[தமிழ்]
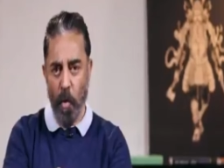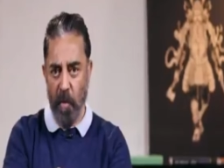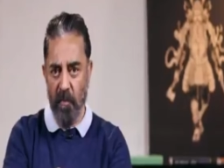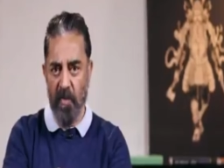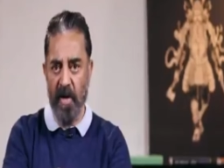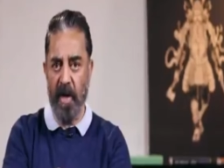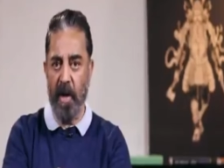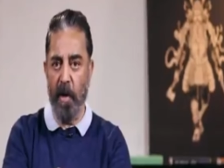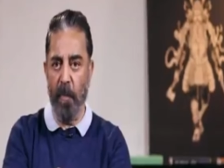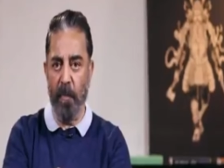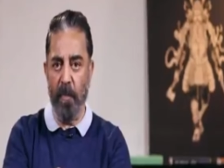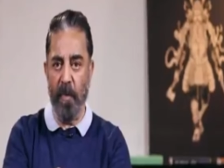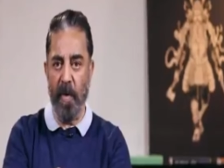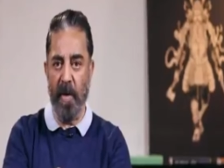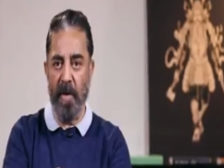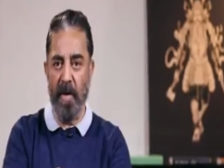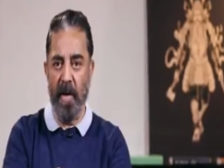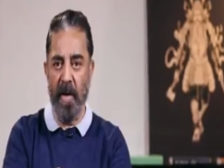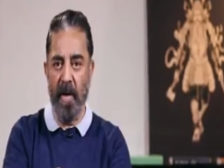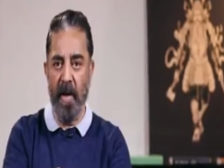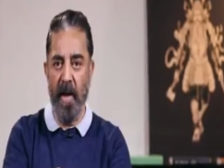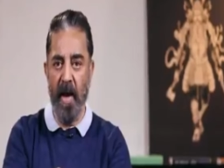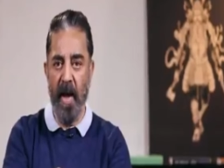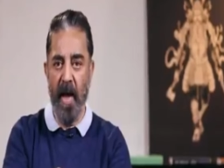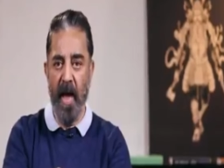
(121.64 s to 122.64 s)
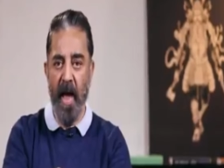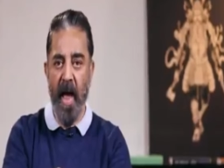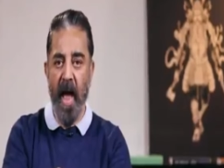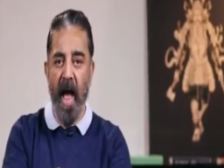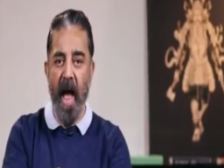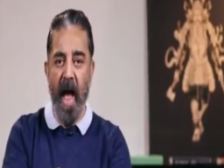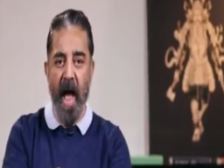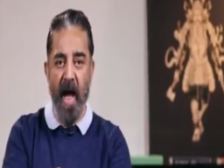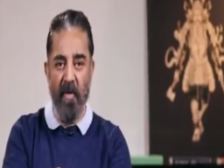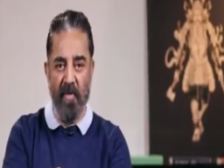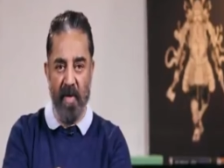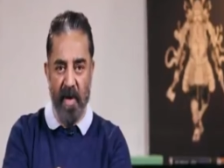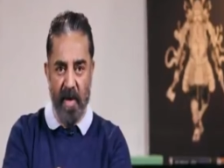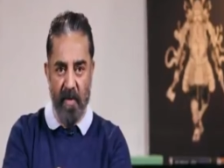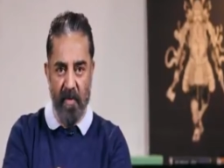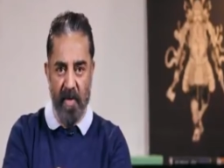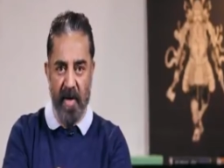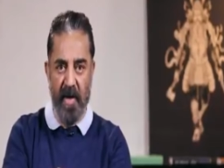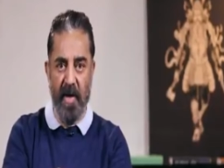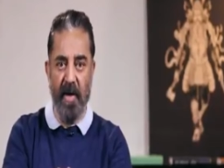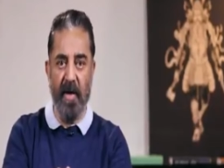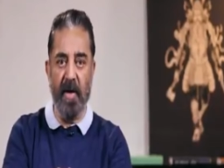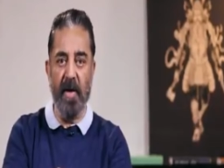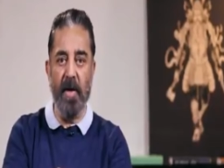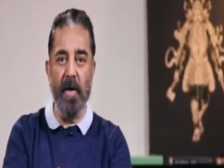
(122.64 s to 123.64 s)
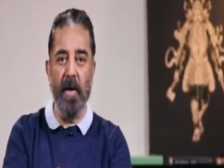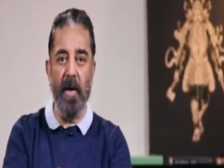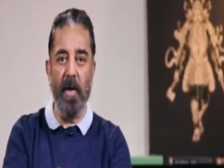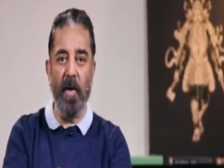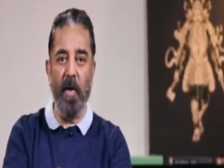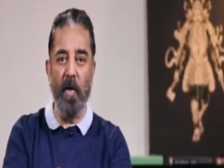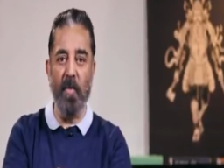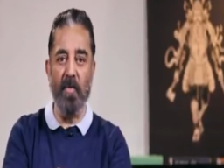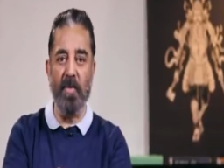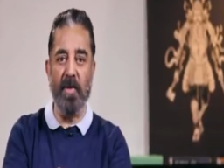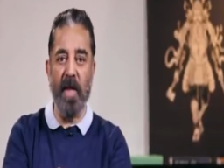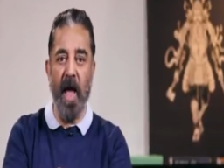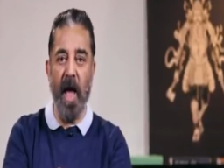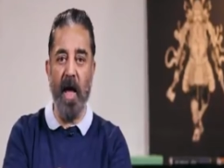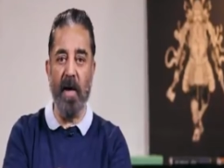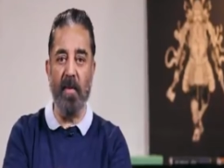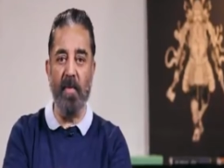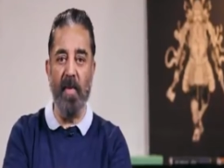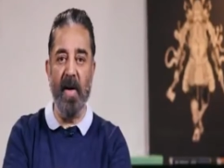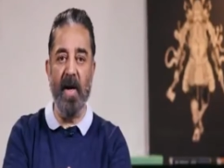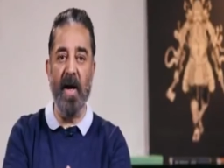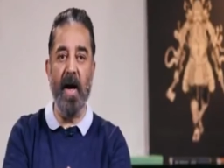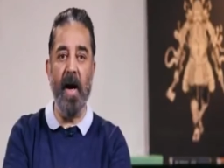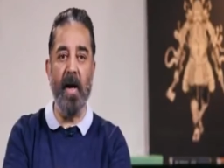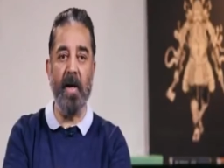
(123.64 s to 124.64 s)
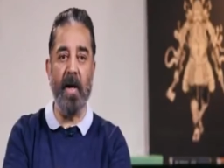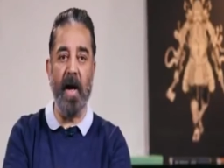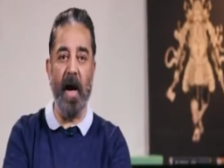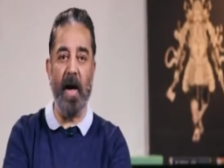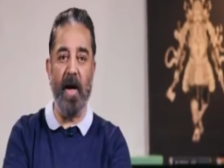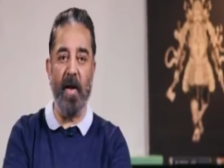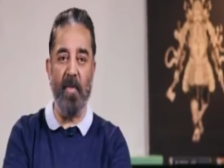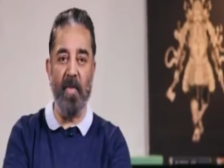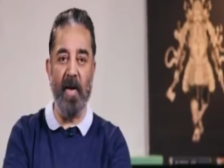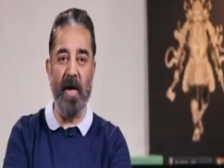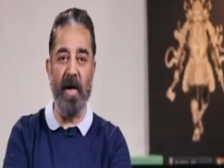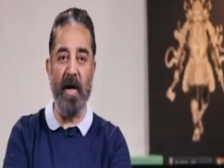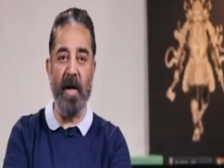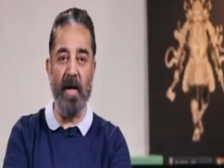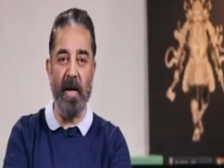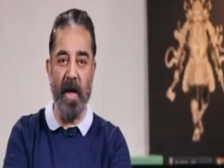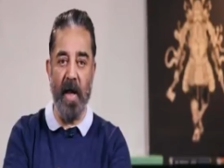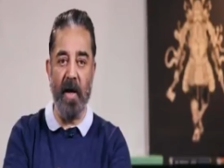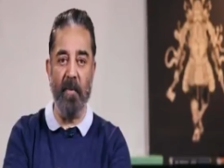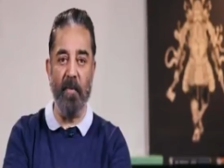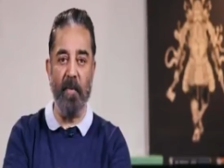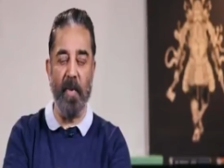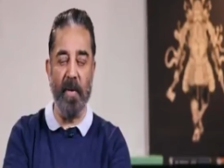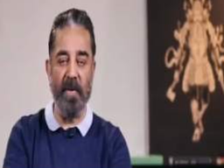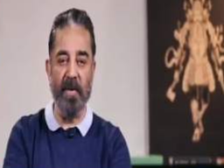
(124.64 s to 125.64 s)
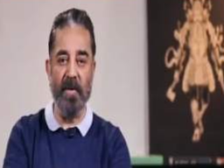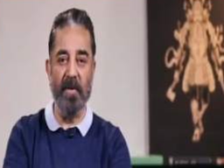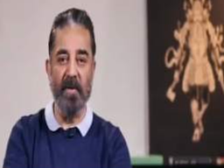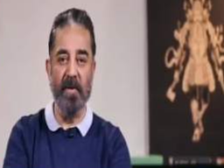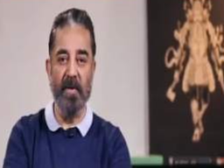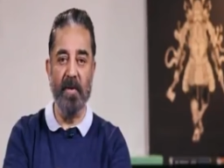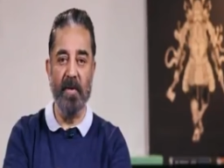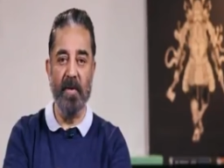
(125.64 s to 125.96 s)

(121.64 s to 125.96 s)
தோல்விக்கு பின் அவரவருக்கு இருக்கும் தார்மீக கடமையை ஏற்பது